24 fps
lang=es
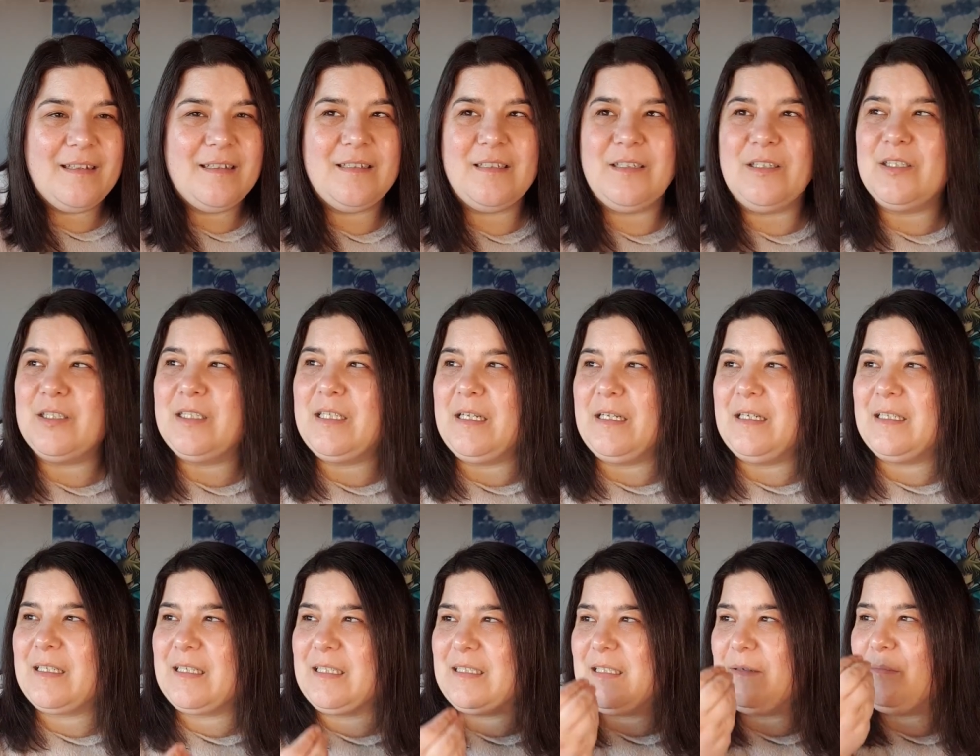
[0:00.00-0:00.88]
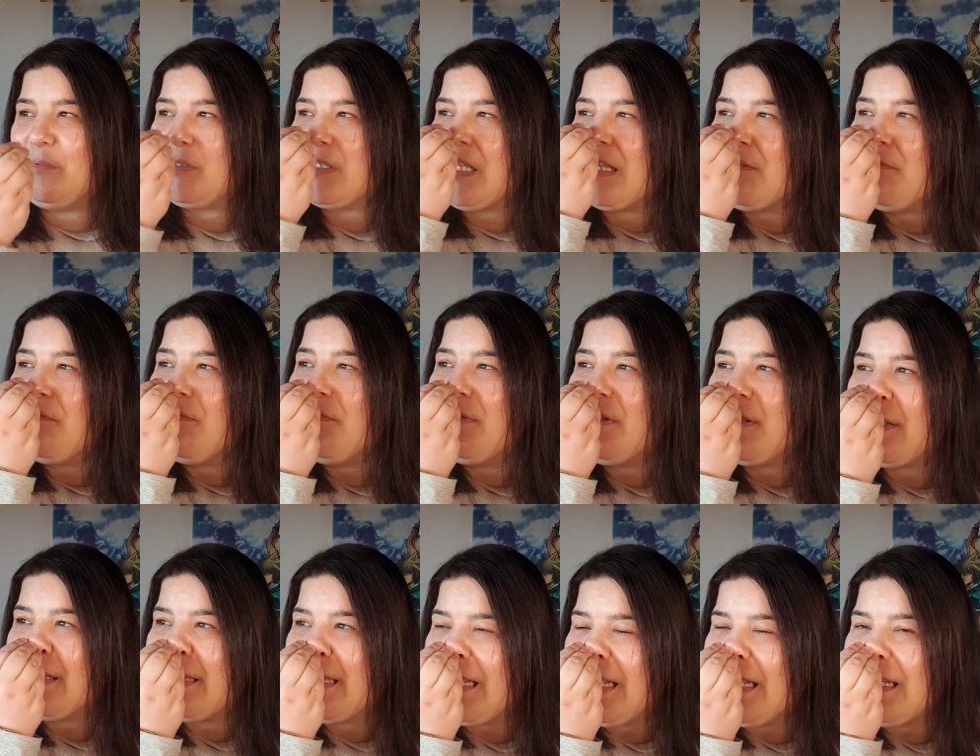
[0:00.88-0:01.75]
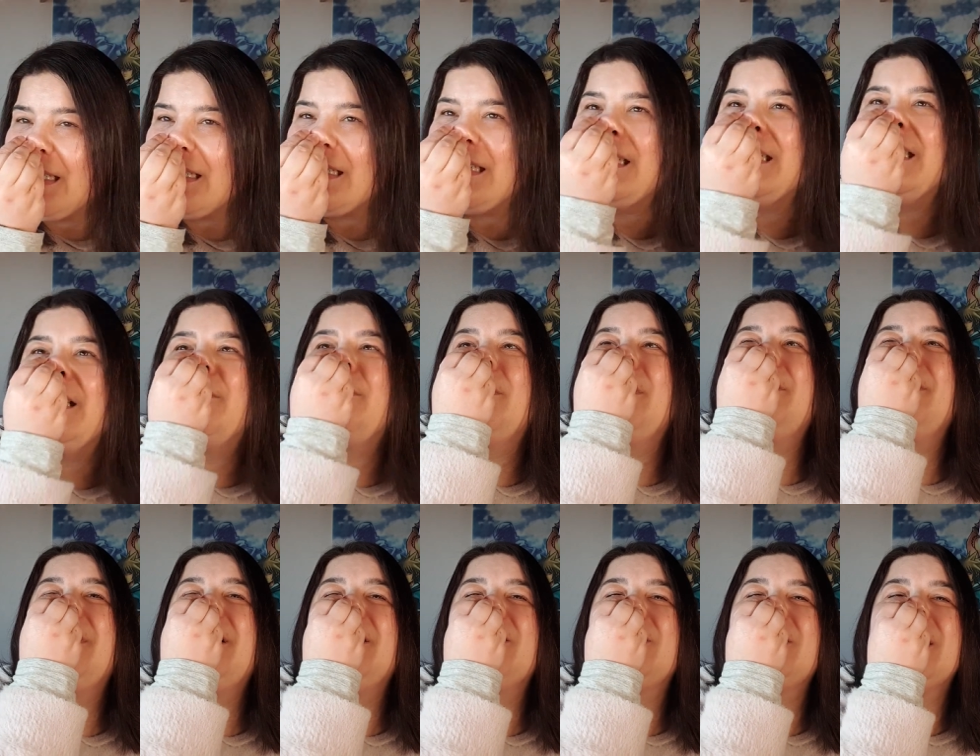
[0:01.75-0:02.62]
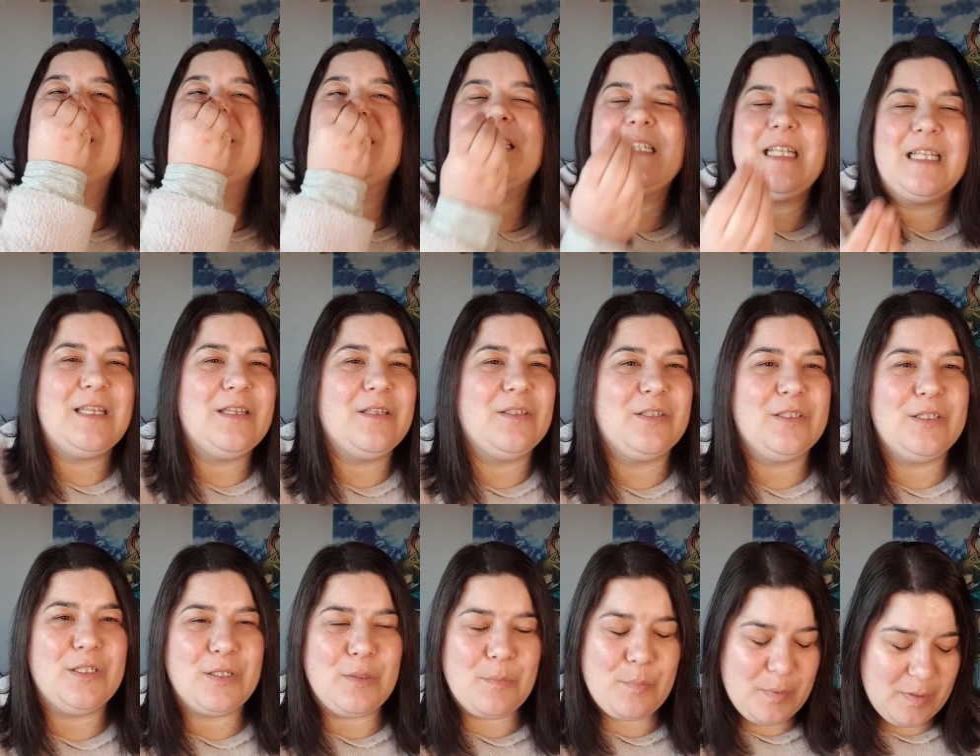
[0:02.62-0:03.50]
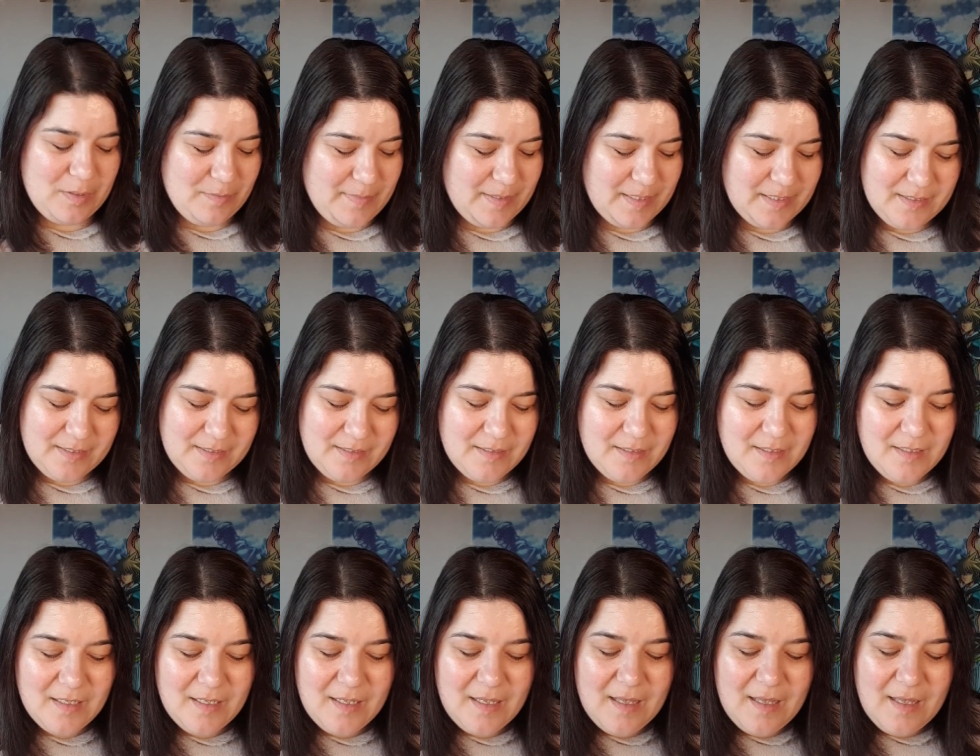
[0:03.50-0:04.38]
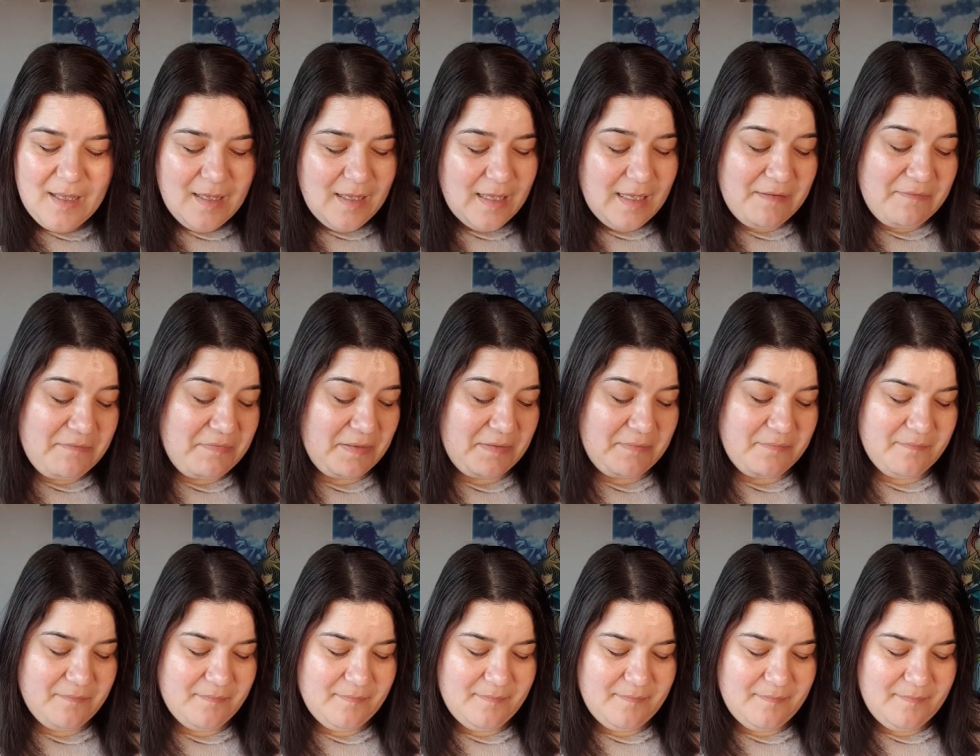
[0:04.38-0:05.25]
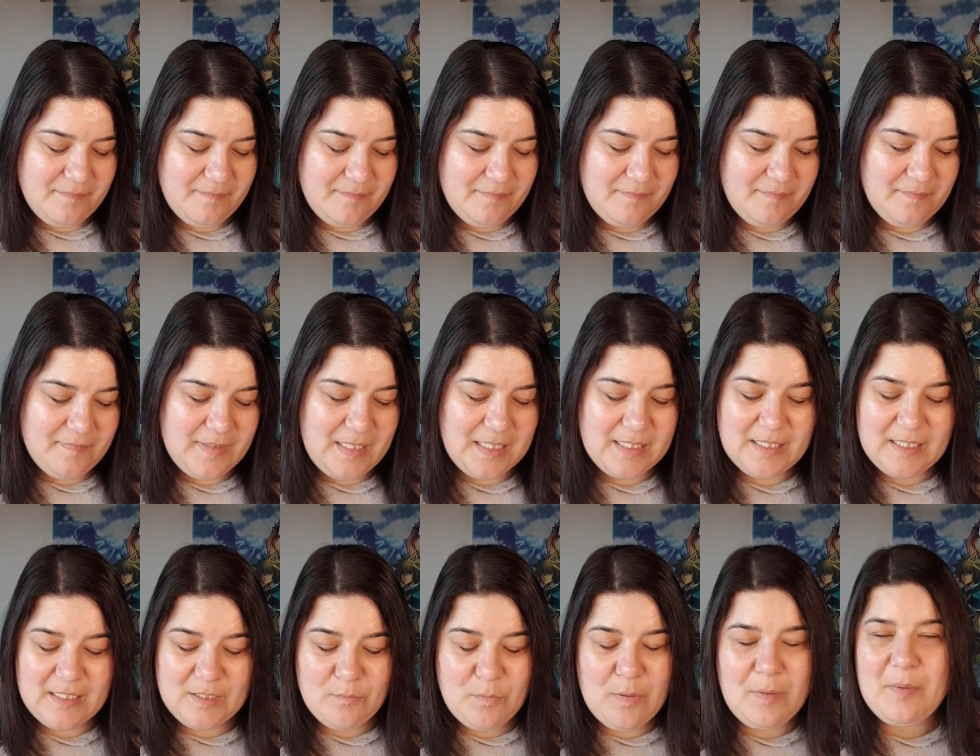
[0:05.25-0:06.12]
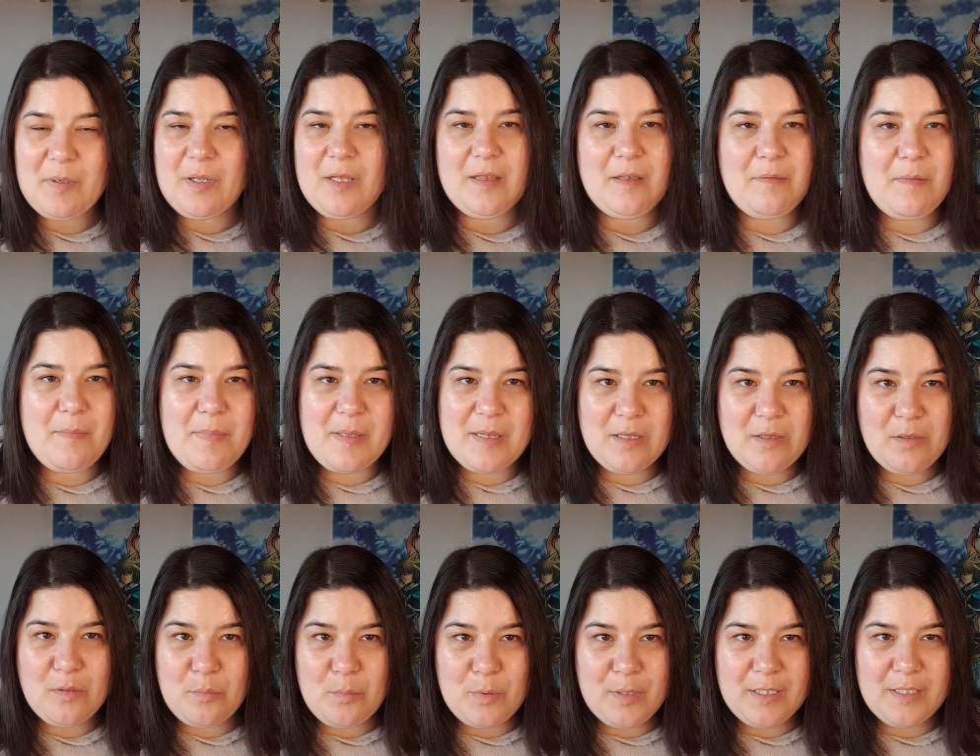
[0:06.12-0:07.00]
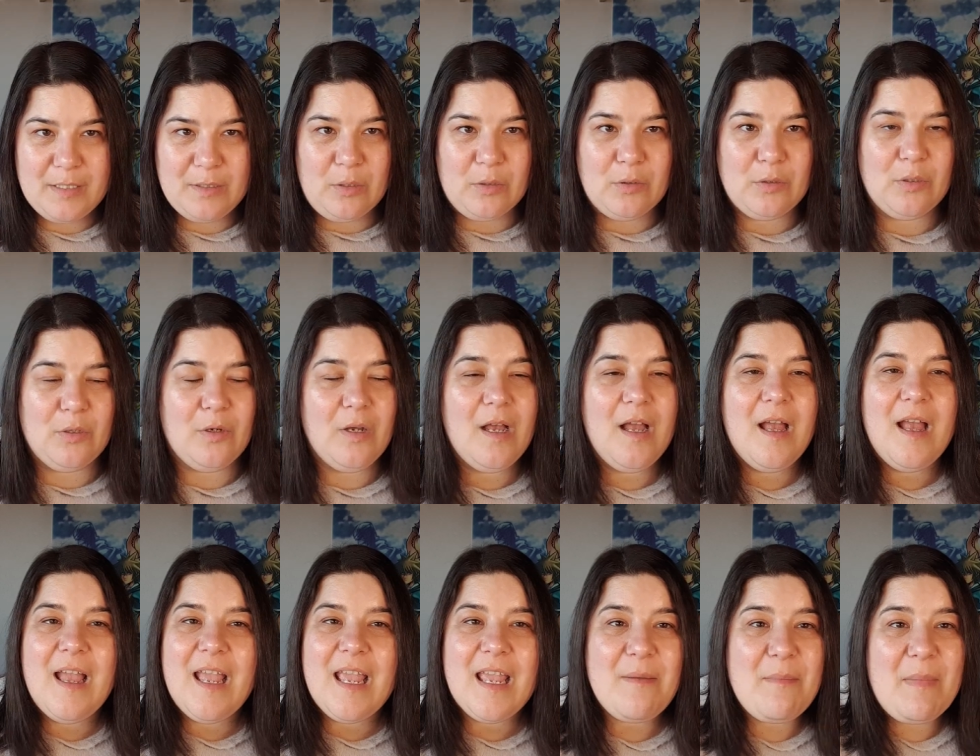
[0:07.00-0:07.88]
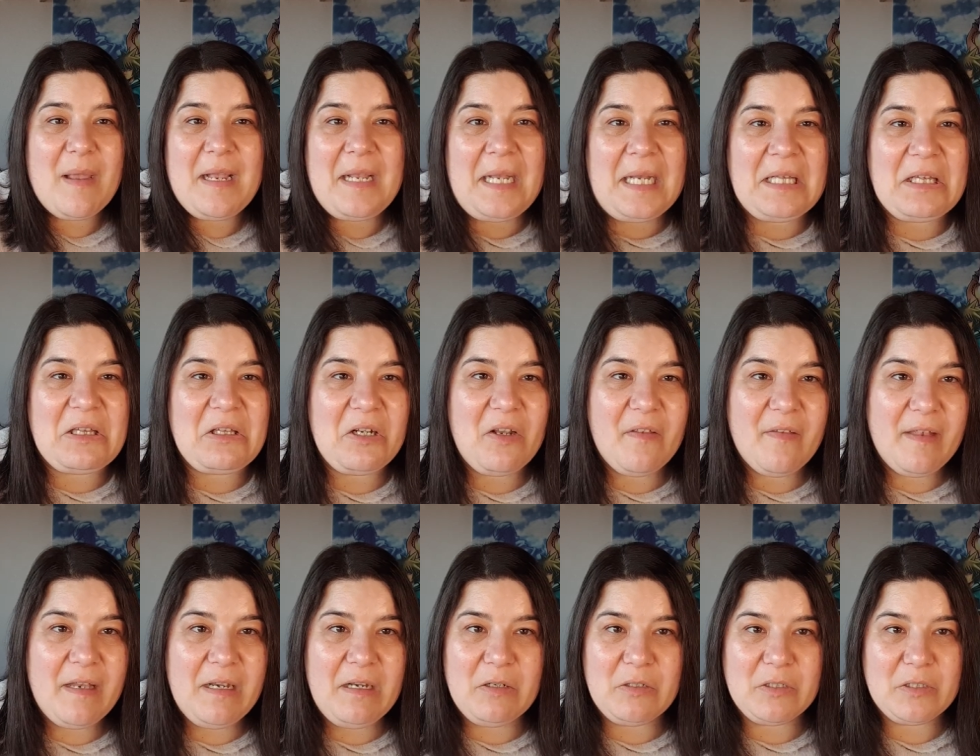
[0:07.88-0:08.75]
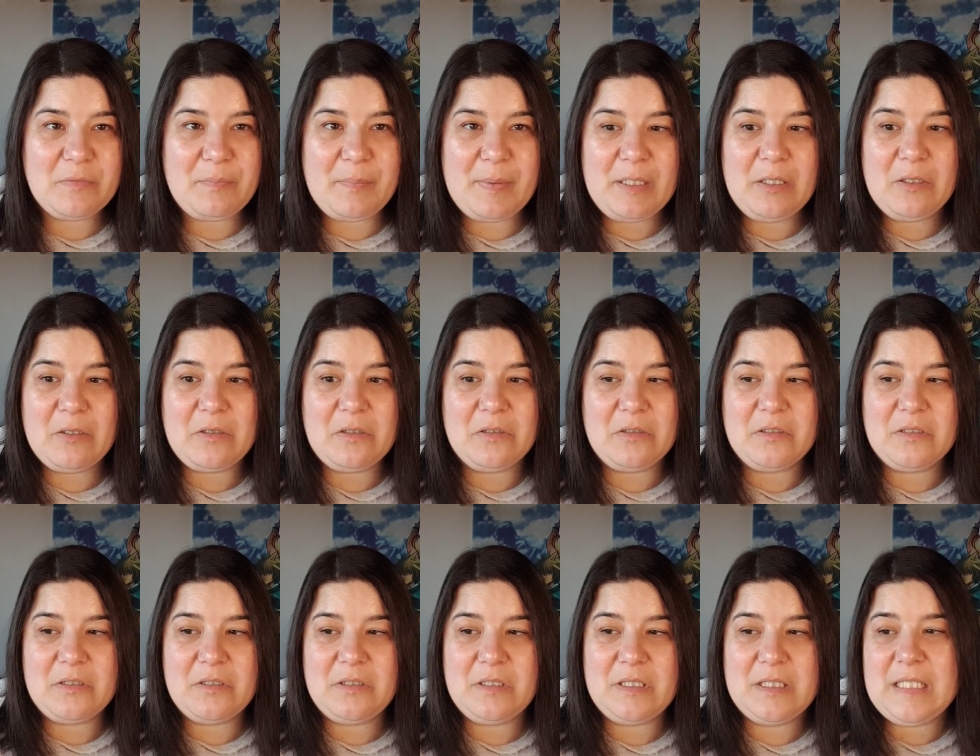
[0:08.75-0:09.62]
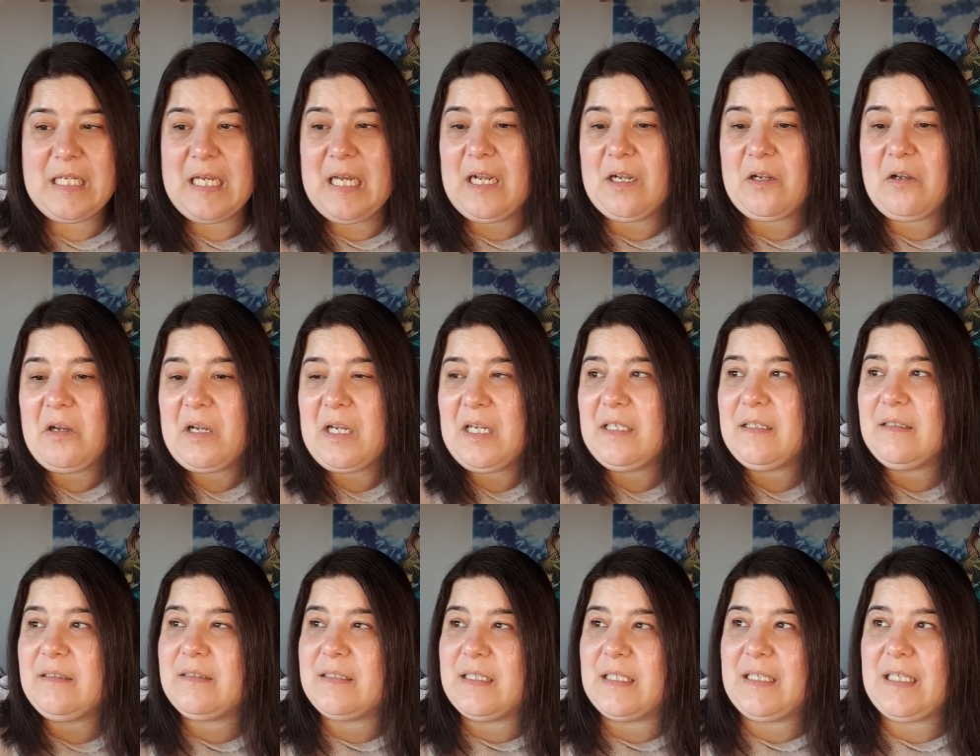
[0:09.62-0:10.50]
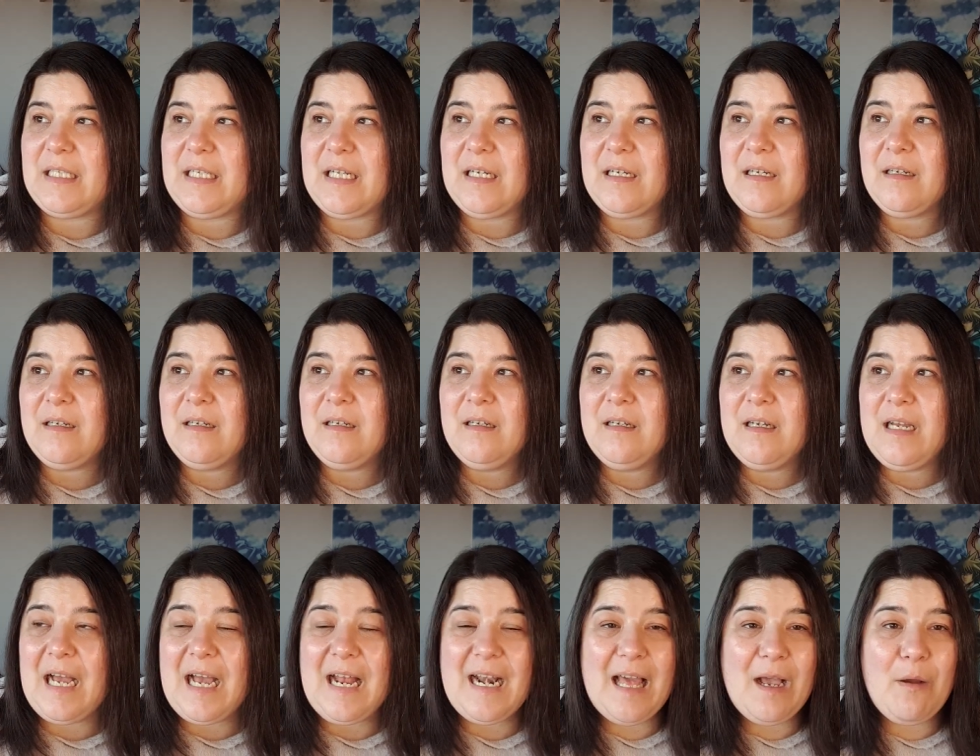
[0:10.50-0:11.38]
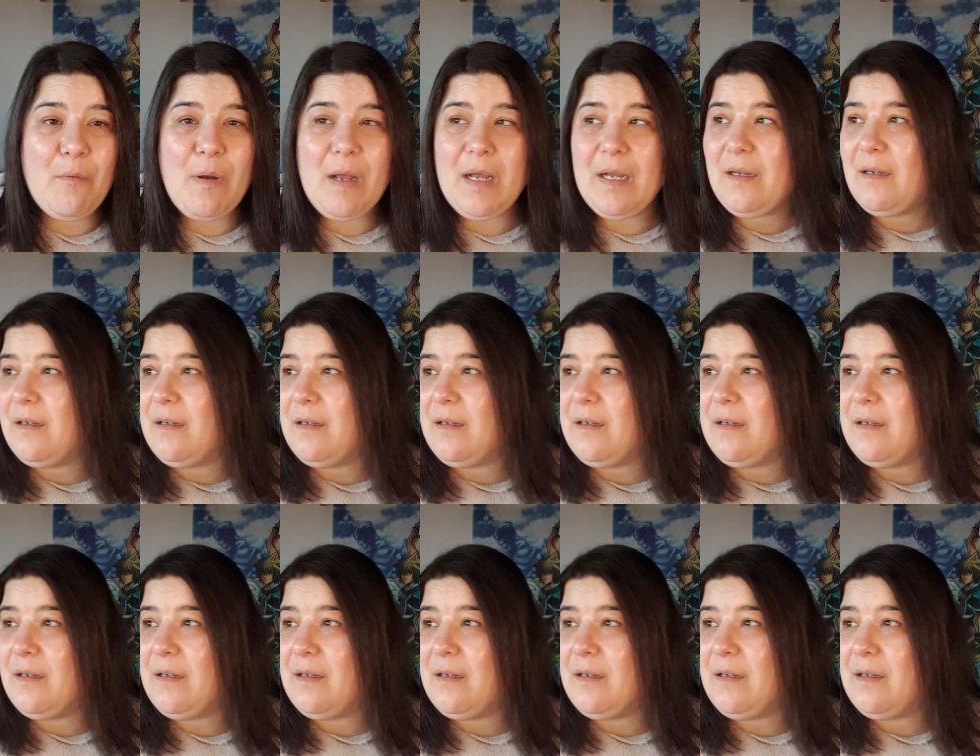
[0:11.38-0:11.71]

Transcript: No sé, es que estamos, hace un frío de gas y ya vuelven los insectos. Yo no puedo más. En fin, mm, ya sé que es cruel porque me pasa todo muy tonto. Y me encanta lo de los pilotos. O sea, cogen, se tiran al agua.